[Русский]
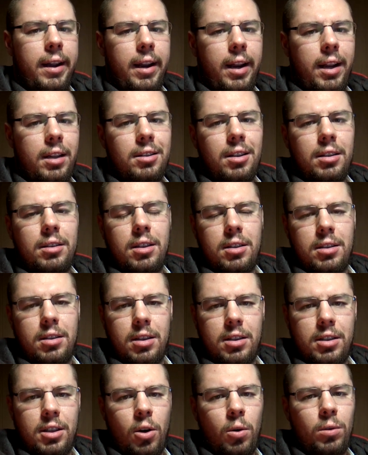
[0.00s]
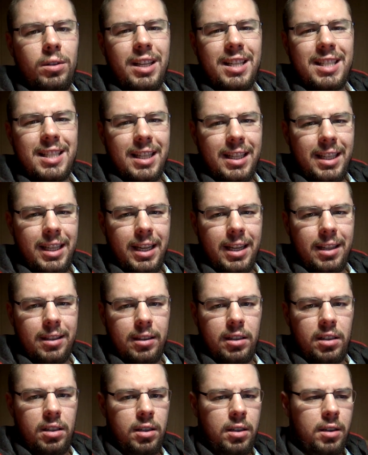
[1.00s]
это тестостерон
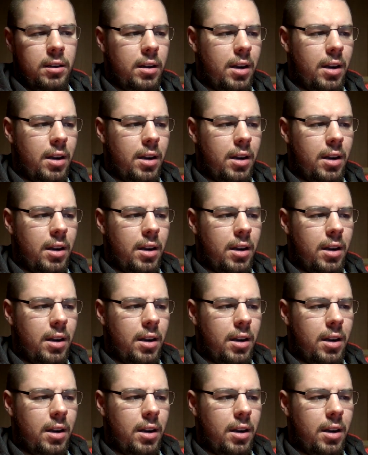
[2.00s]
экзогенный,